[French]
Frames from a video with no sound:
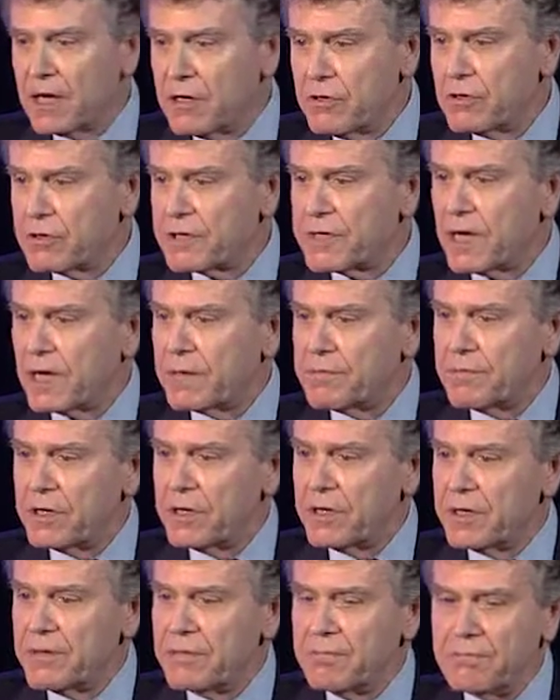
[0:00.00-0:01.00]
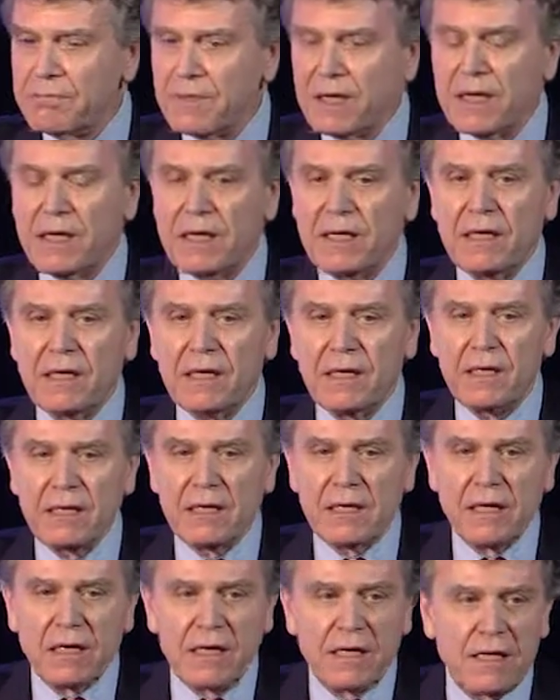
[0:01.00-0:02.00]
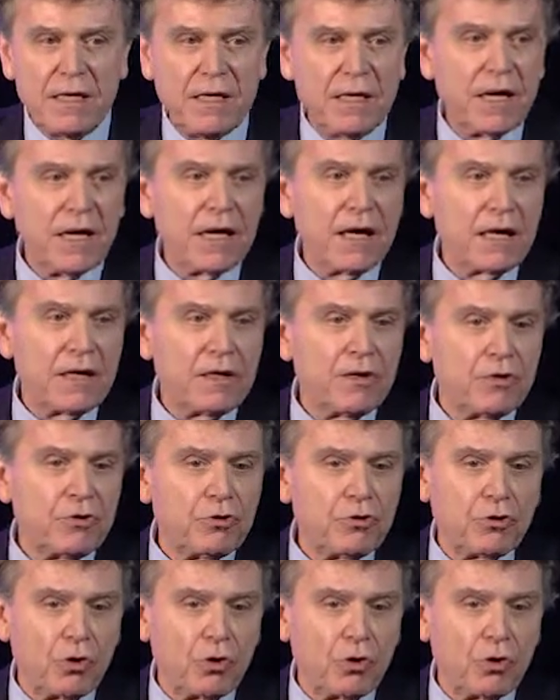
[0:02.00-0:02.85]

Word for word: le carbone, mais il y a euh,